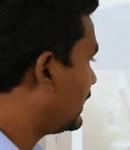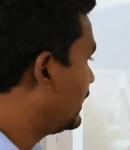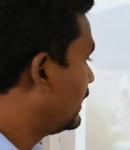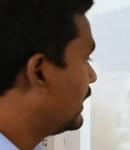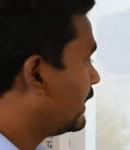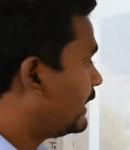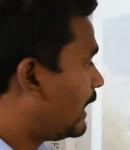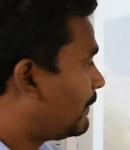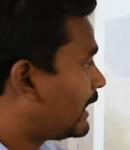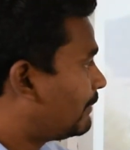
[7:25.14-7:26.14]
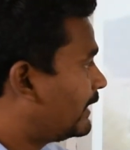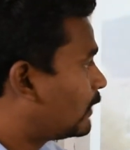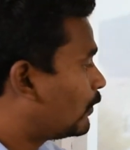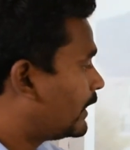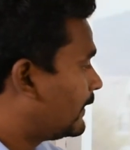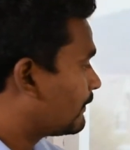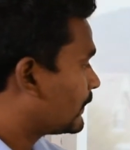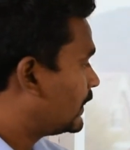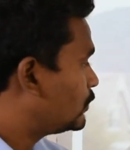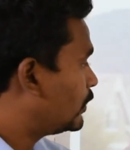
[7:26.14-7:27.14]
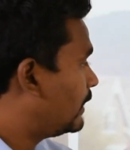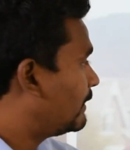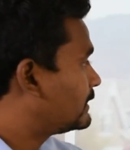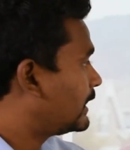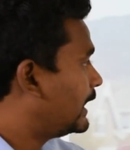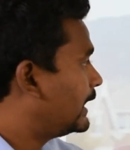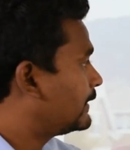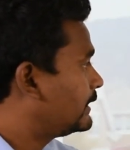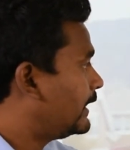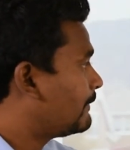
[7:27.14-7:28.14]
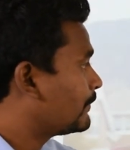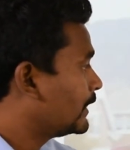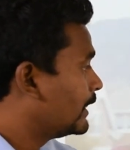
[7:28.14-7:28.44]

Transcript: है यहाँ पर आप देखोगे कि जो ये बच्चा है ये